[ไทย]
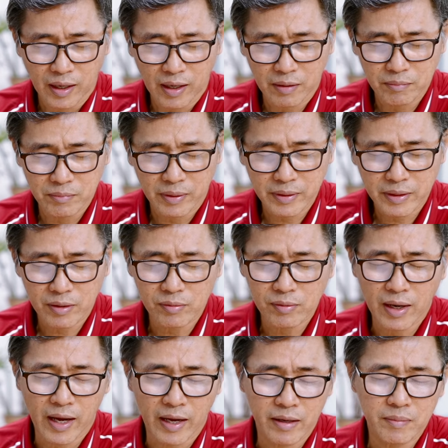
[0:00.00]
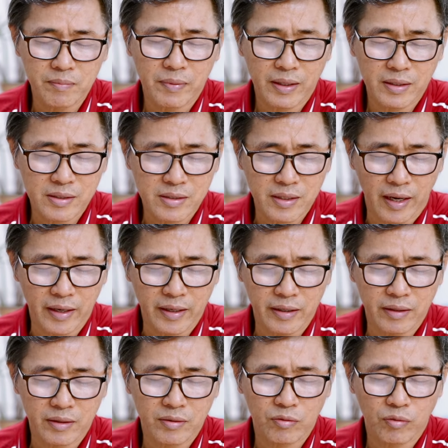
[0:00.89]
คำพร้ของหลายมั่นใจ
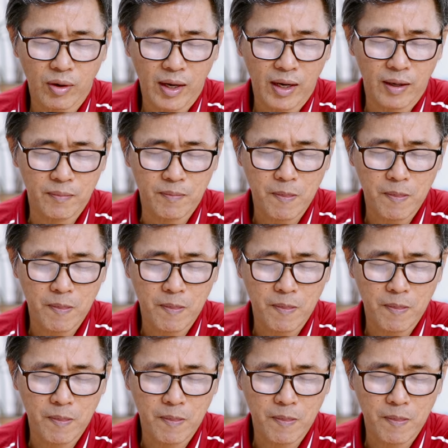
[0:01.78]
ว่า